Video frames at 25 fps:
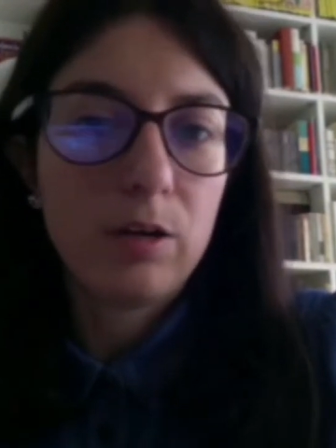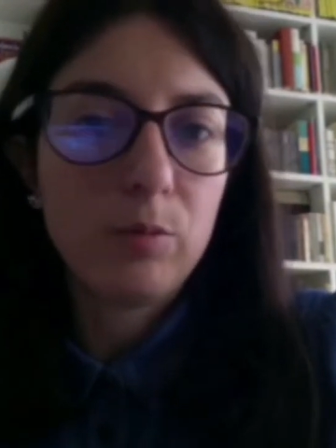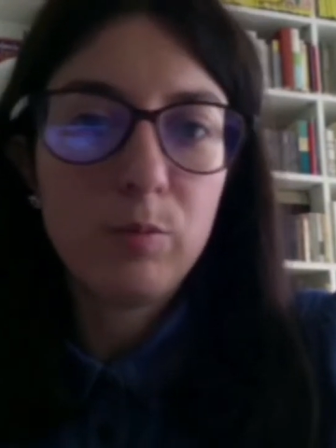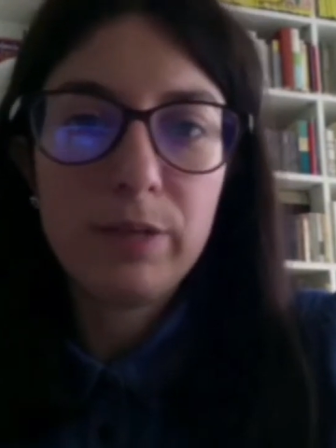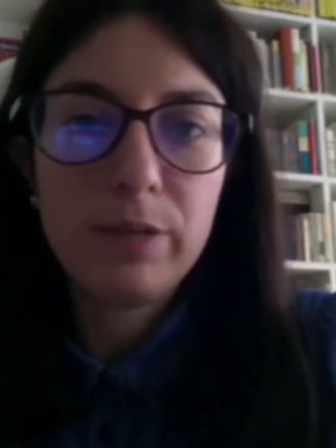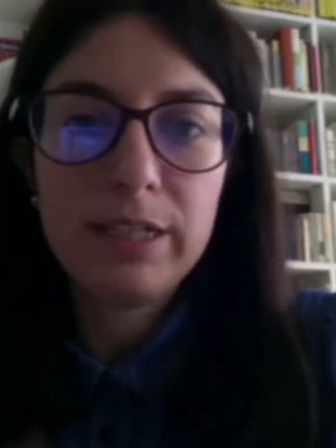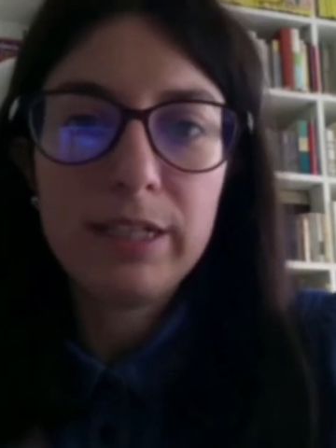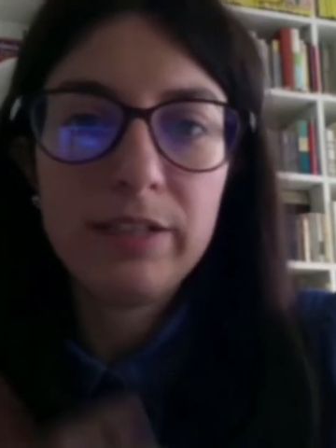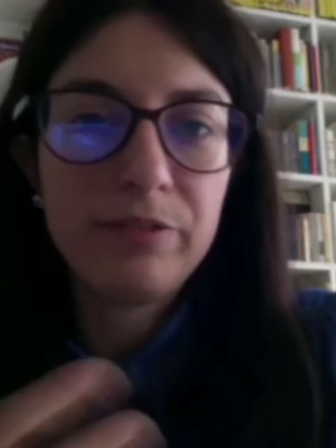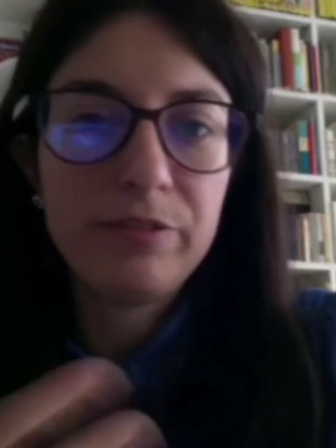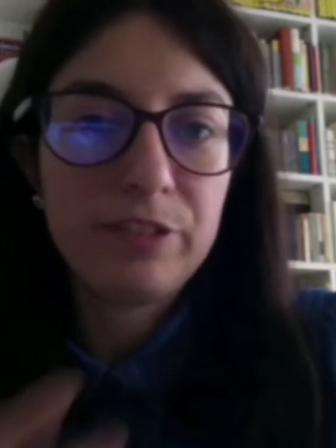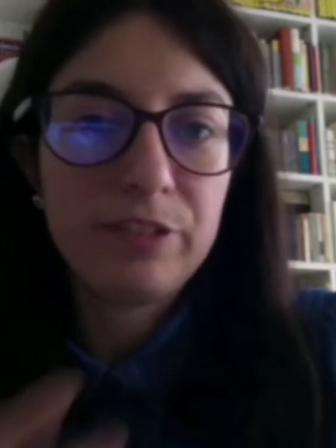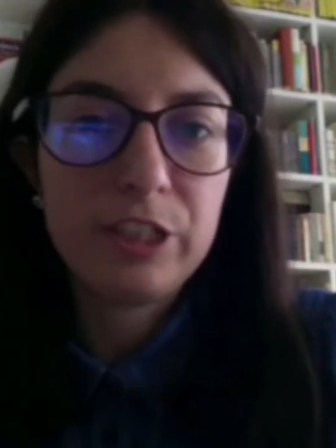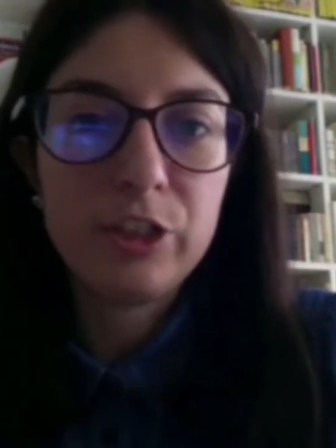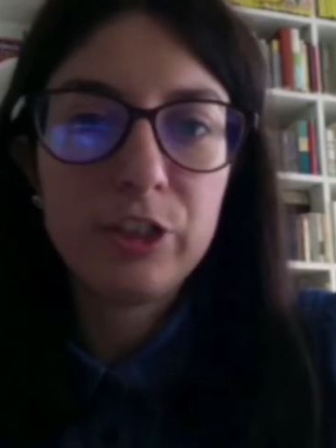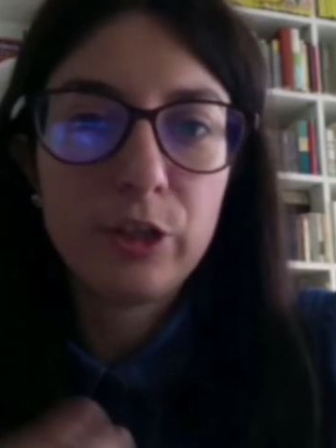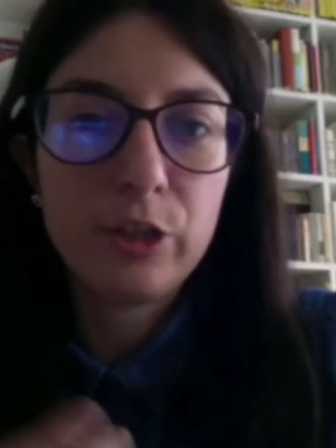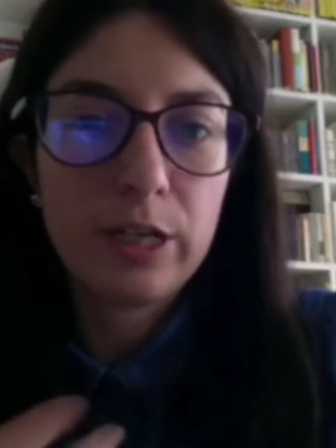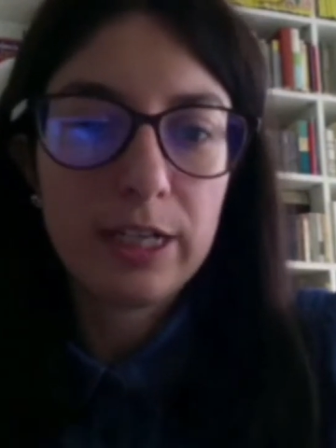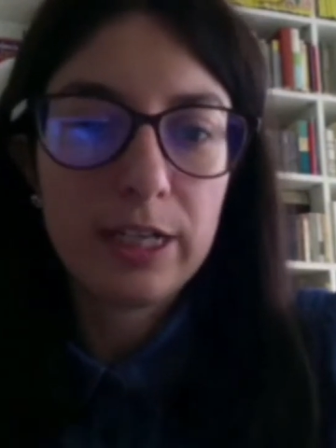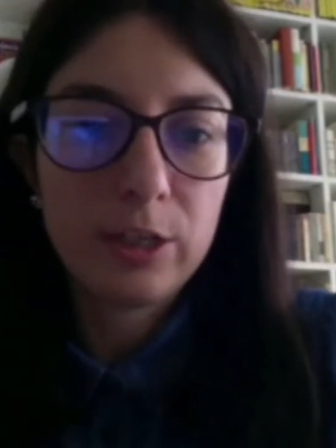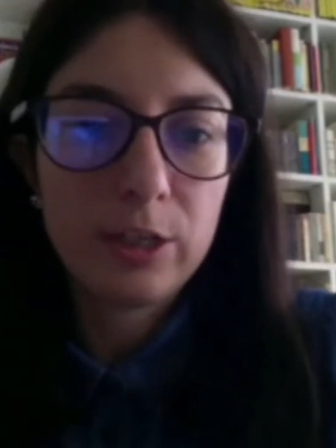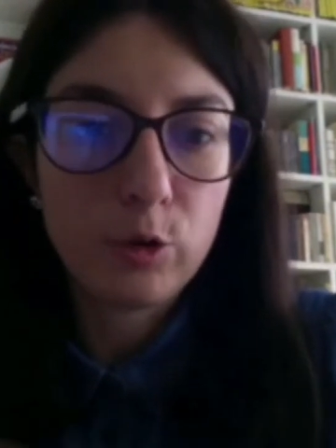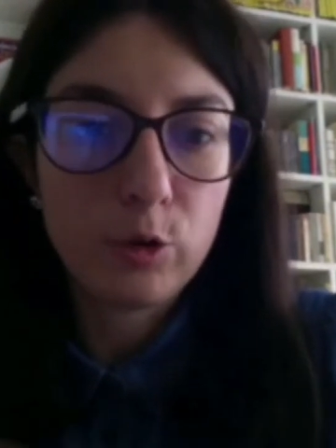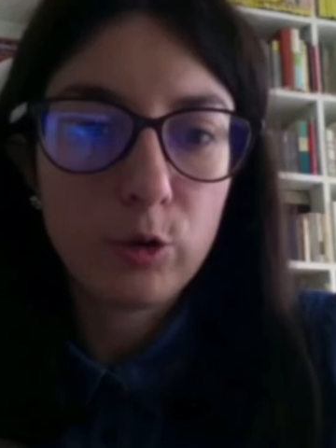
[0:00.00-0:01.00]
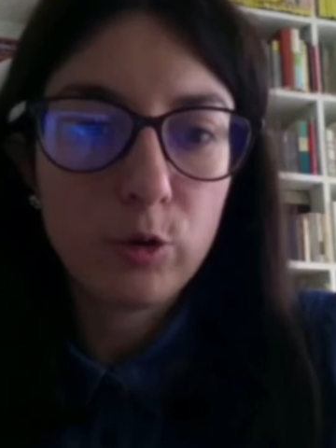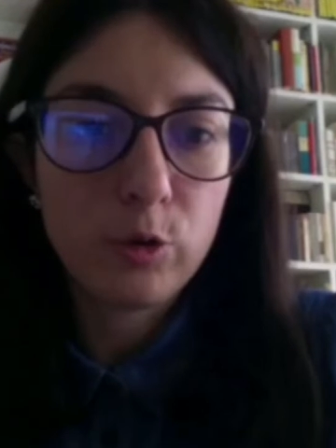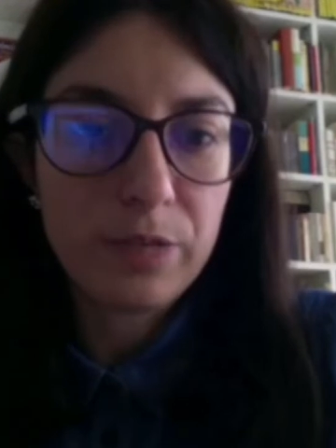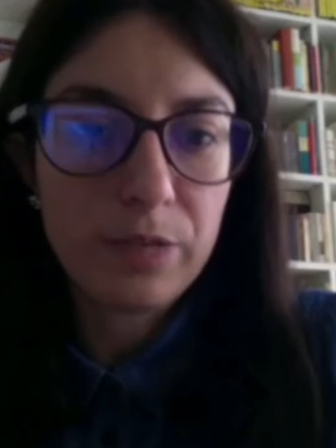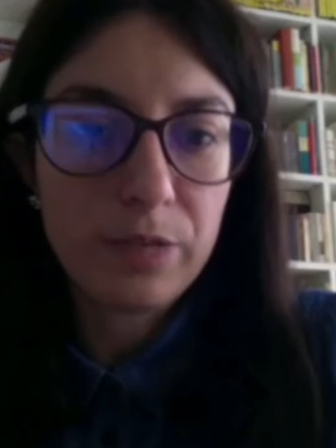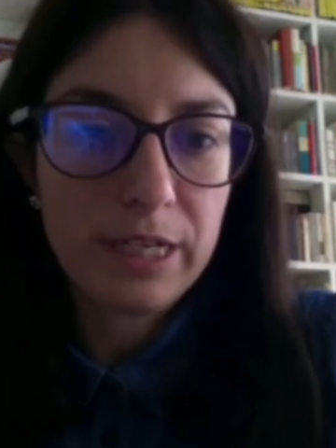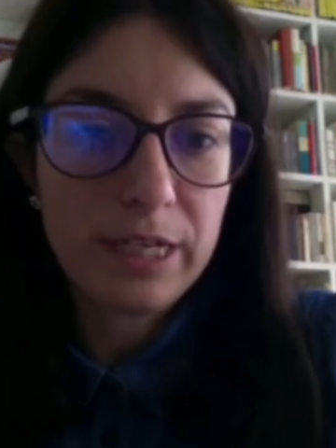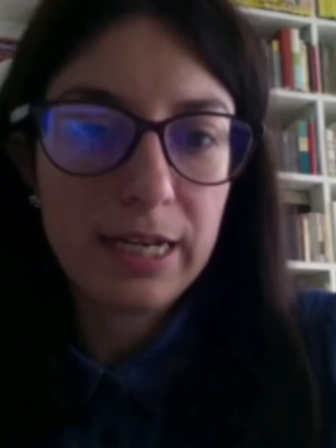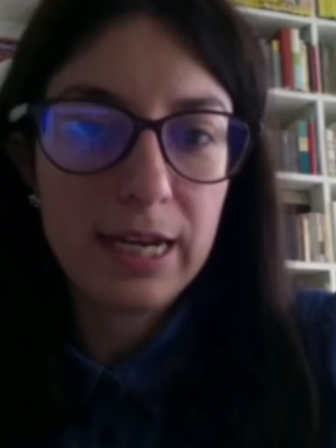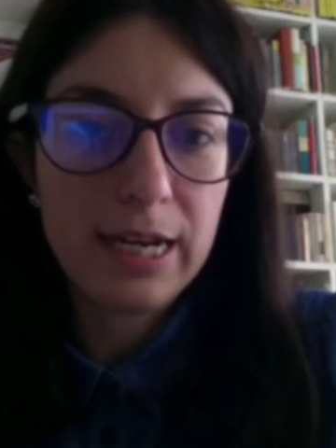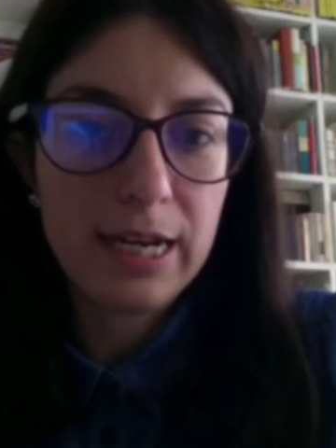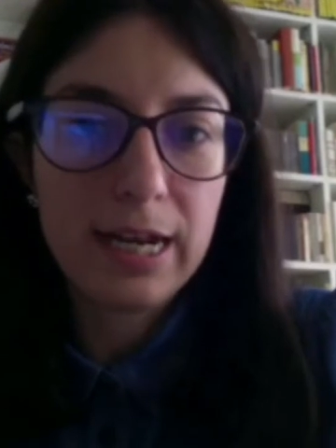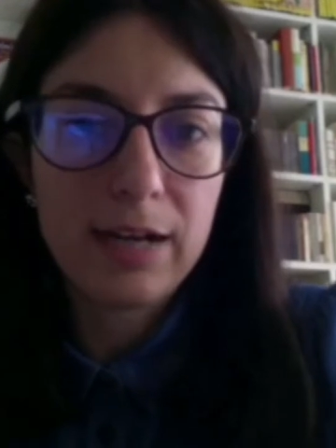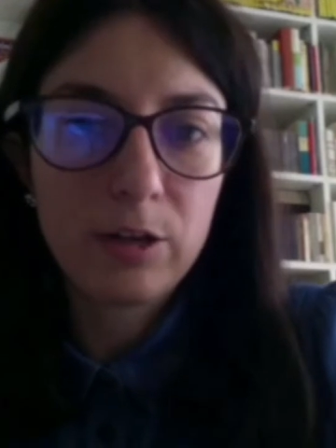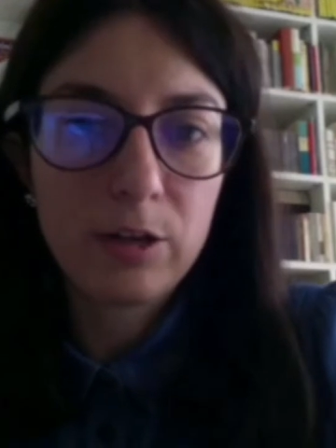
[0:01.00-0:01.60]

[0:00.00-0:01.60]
beneficio all'economia,